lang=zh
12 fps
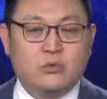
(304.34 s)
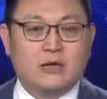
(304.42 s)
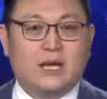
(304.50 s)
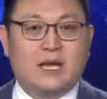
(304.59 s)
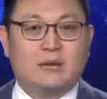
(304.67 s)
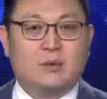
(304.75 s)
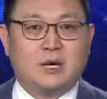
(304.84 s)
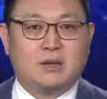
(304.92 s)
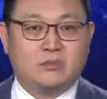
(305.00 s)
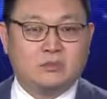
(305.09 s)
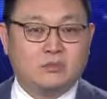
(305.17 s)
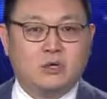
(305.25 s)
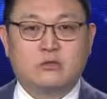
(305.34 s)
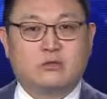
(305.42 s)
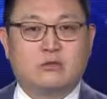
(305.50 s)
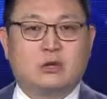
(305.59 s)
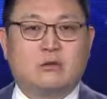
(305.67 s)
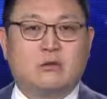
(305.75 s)
会害怕，不会
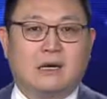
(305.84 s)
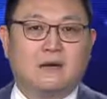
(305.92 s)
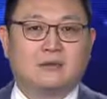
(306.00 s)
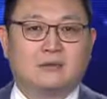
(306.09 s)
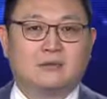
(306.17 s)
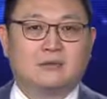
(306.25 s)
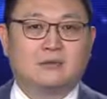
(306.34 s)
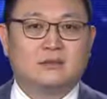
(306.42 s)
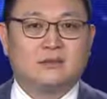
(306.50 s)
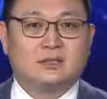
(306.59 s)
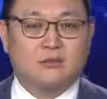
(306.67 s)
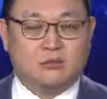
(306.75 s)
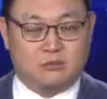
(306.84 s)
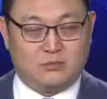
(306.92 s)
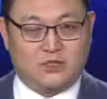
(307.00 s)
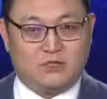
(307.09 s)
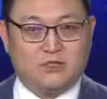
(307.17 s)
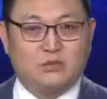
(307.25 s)
说软话。我
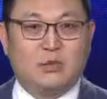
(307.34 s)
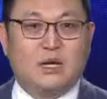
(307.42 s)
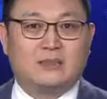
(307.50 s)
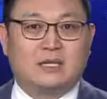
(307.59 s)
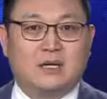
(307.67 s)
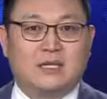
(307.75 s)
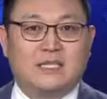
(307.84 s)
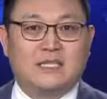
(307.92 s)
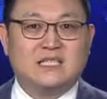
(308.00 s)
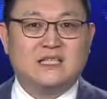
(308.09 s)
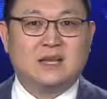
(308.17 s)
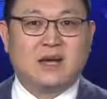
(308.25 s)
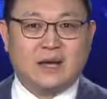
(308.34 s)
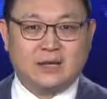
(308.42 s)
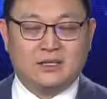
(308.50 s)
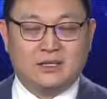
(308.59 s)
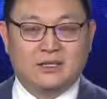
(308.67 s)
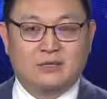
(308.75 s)
们希望呢，几
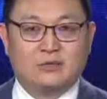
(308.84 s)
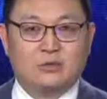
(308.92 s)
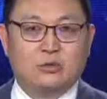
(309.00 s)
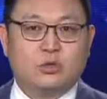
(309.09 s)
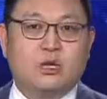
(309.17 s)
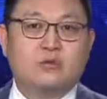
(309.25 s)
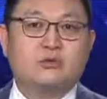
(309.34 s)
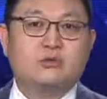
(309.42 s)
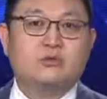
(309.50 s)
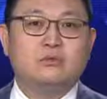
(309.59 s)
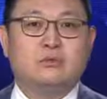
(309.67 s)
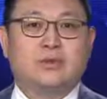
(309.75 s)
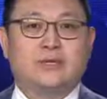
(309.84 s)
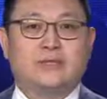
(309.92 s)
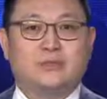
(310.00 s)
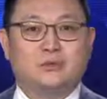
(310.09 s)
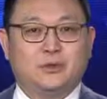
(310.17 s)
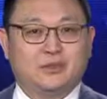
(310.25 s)
百年全中国
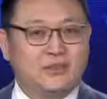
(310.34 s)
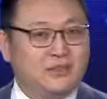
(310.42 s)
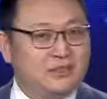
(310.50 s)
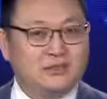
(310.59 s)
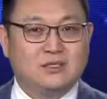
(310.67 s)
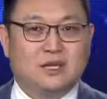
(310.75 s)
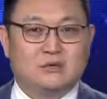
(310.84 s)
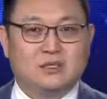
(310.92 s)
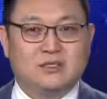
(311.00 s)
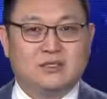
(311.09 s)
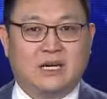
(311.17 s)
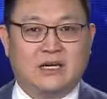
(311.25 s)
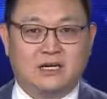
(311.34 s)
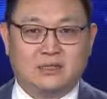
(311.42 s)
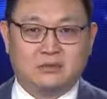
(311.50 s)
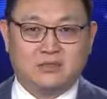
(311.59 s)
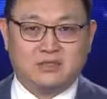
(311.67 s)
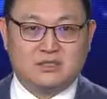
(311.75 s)
人都能听到真相，也
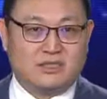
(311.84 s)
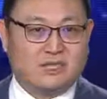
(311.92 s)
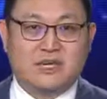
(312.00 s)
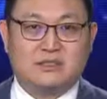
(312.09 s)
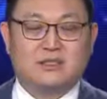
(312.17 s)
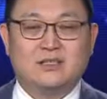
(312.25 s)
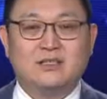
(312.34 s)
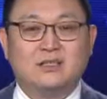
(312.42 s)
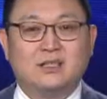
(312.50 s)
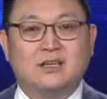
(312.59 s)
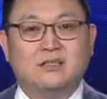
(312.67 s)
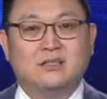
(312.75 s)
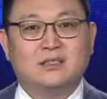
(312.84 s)
都能讲真相。